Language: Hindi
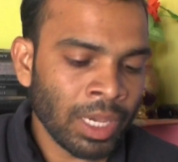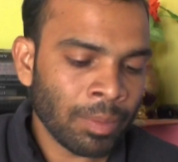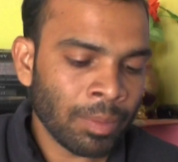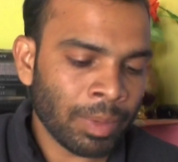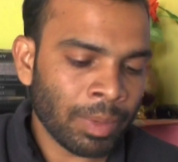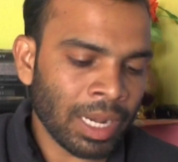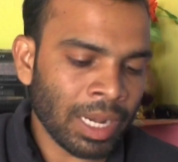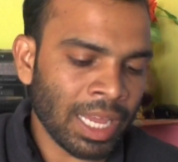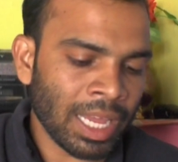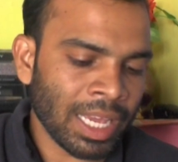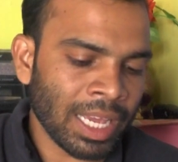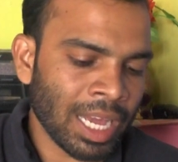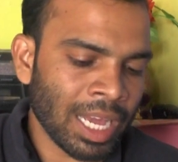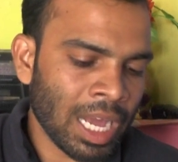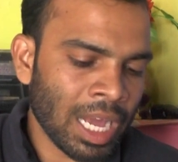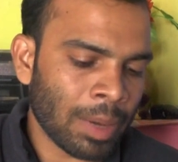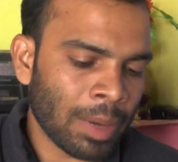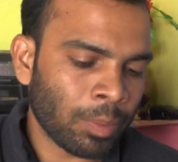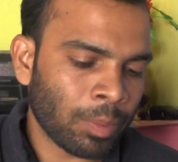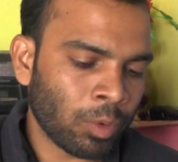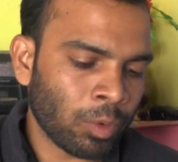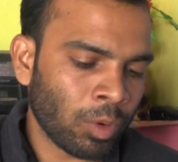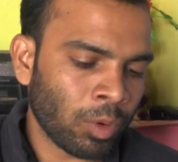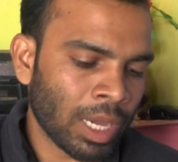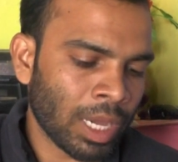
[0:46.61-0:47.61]
पहला आएगा
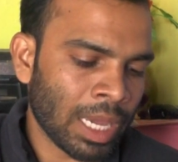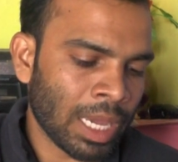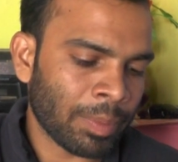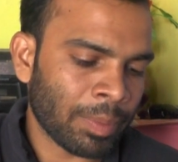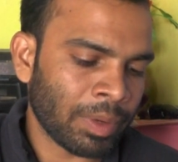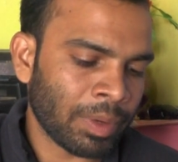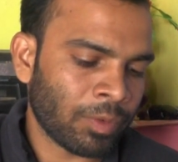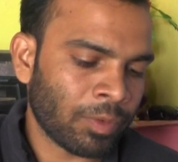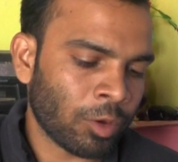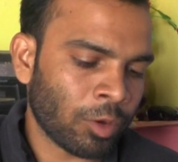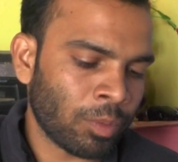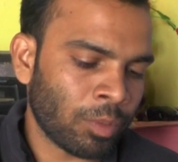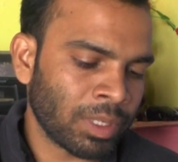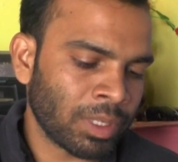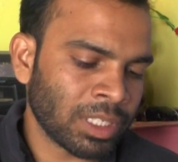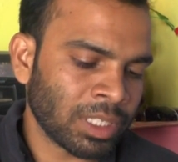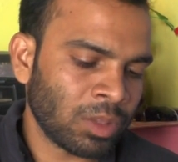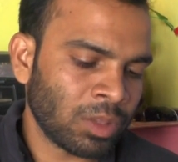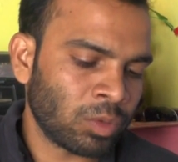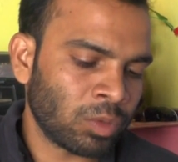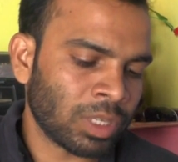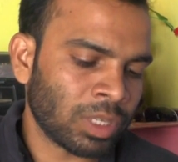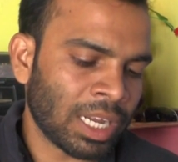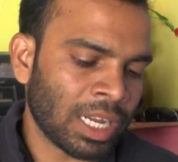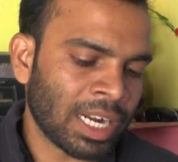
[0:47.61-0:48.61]
आपको ऐप इन्फॉर्मेशन
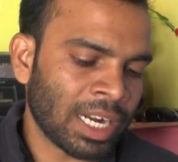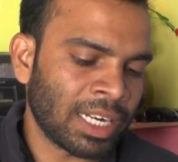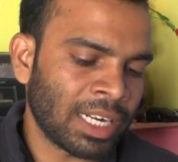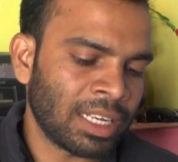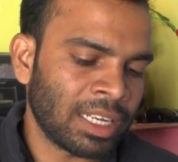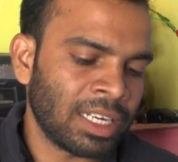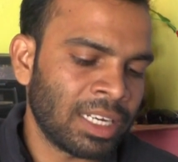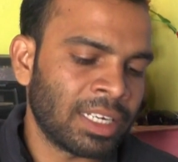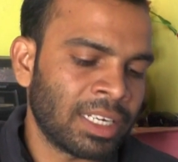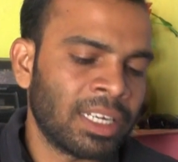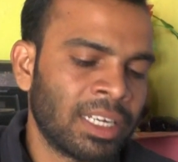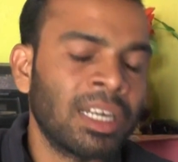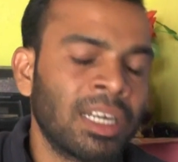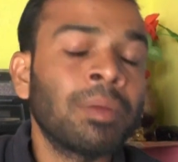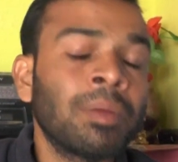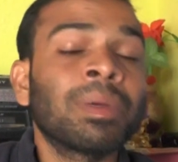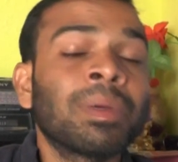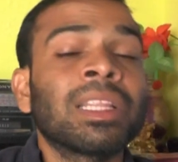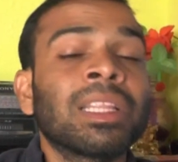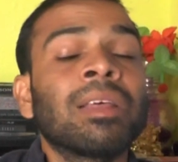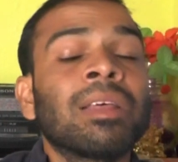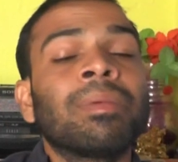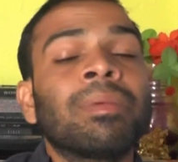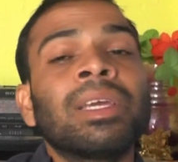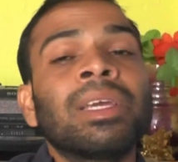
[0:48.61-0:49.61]
दूसरा आएगा डिलीट डिलीट
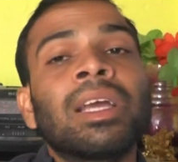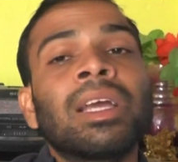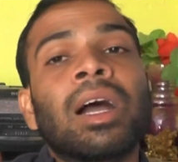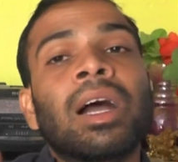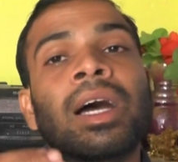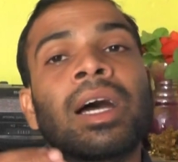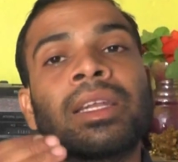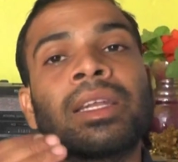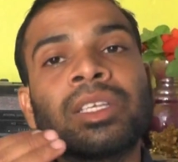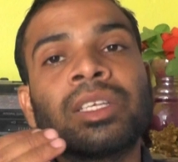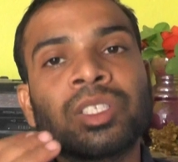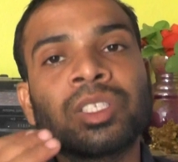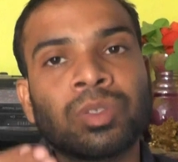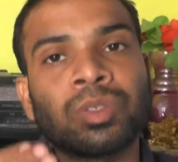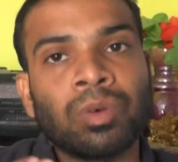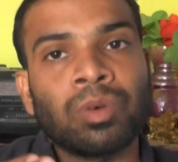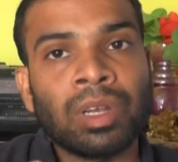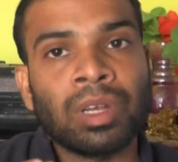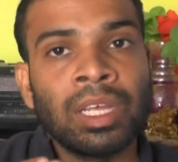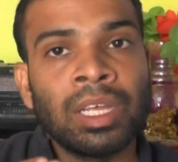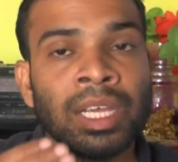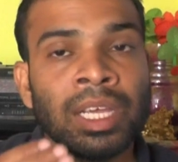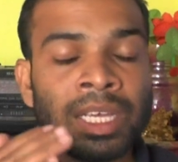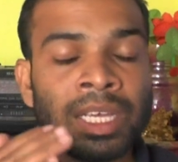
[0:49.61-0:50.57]
मतलब ये अनइंस्टॉल